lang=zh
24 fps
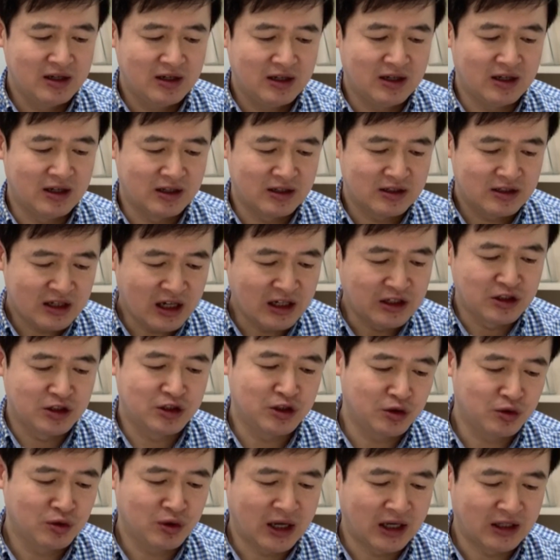啊，蘸
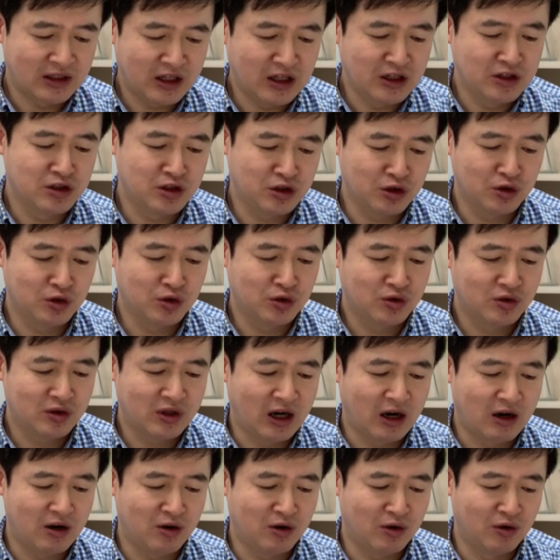揪哈粘揪，
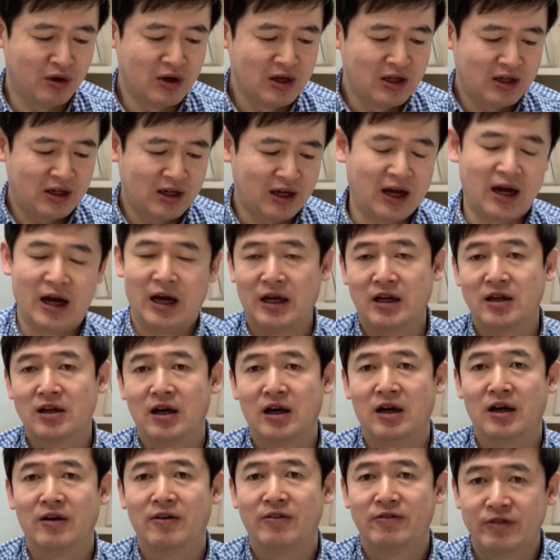然后来
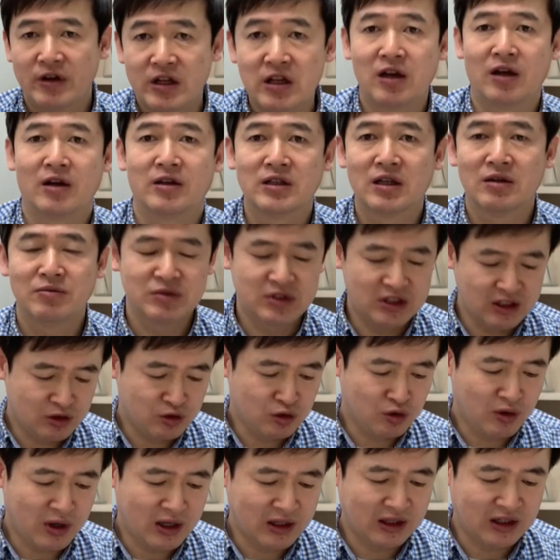哈分了。那么这
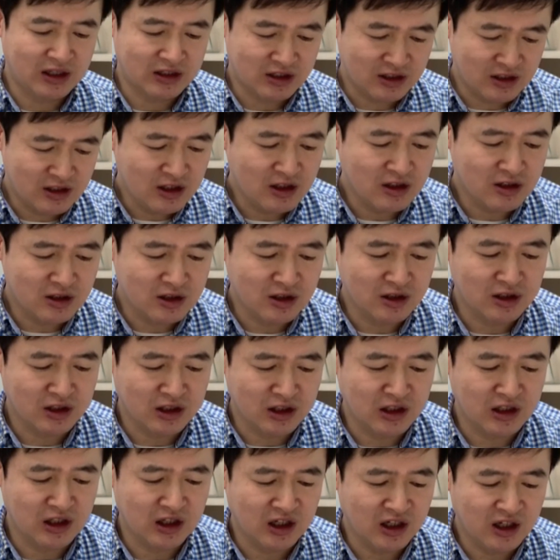句话呢，也是彻彻
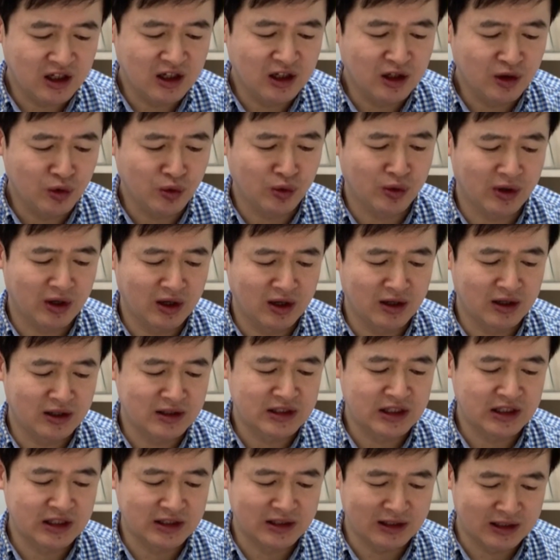底底应允了
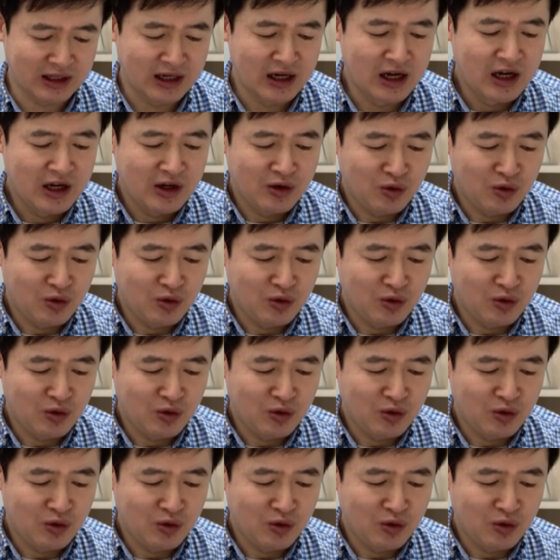这个。